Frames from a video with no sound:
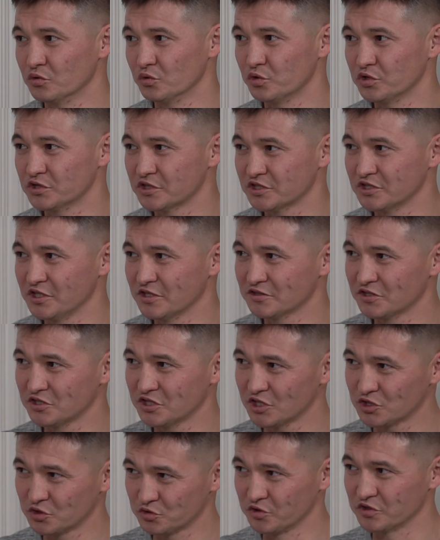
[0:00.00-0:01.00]
но это же не
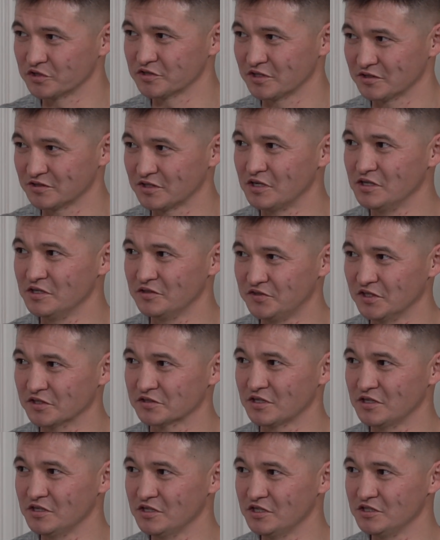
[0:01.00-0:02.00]
означает, что все
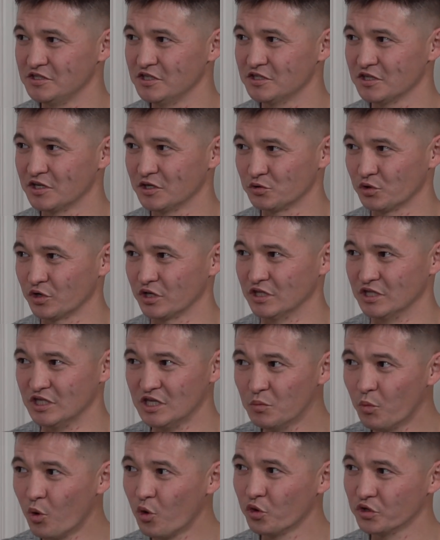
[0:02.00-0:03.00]
остальные дети, которые
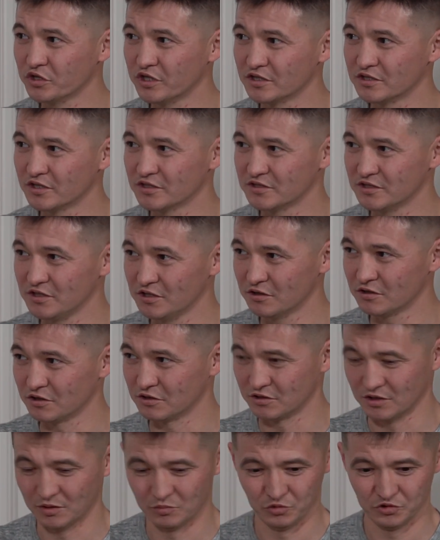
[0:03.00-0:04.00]
не могут это
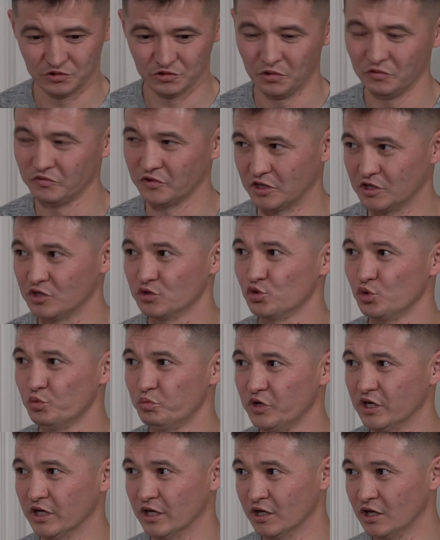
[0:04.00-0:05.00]
сделать, там, условно, они
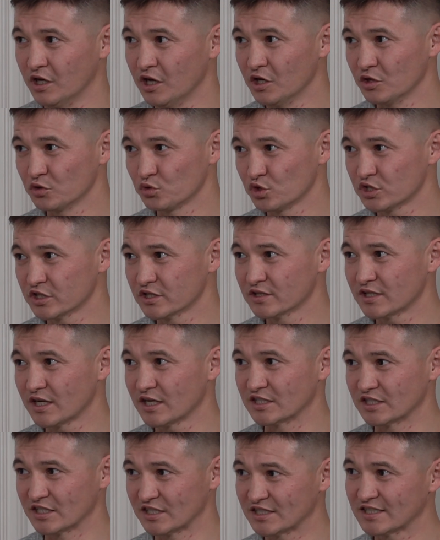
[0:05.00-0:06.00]
тупые. Точно
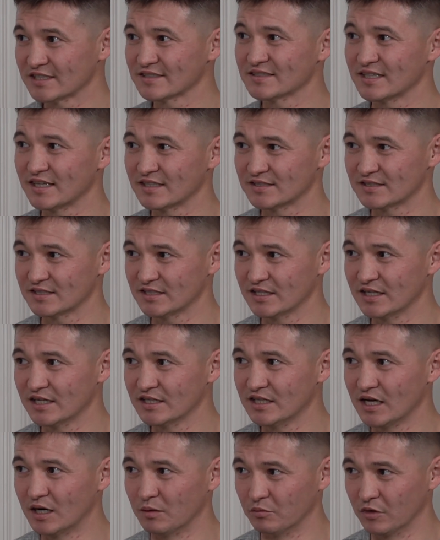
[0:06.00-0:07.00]
так же к 16
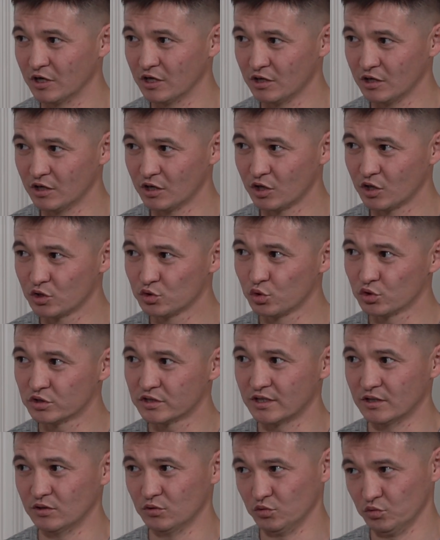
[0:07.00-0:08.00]
годам
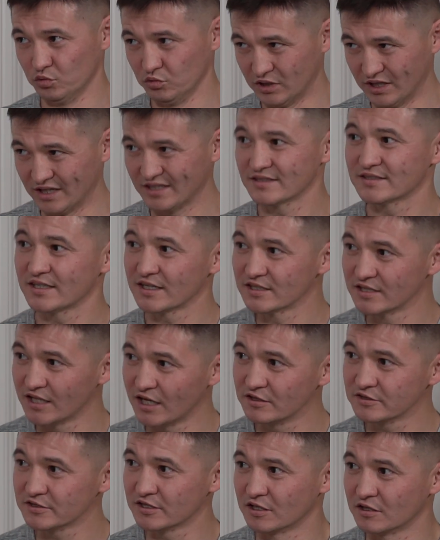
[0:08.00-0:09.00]
кто-то
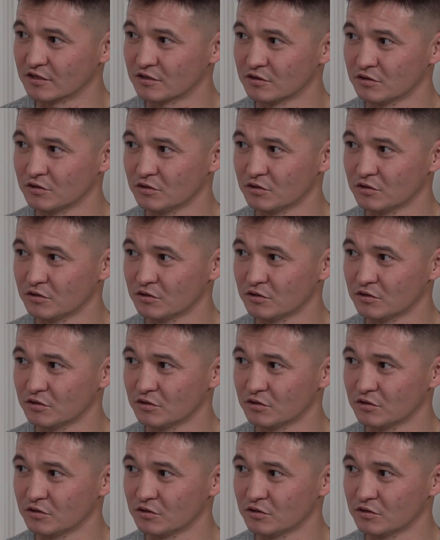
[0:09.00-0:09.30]
разогнался